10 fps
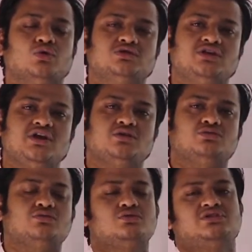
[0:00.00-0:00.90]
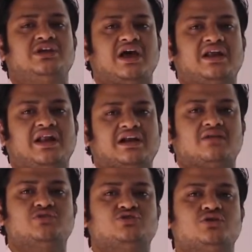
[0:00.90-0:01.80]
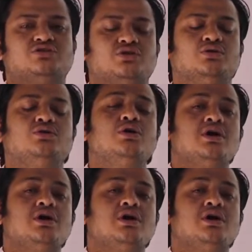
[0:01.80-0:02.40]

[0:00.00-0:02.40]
অতিরিক্ত শেয়ারের একটা বিষয় ছিল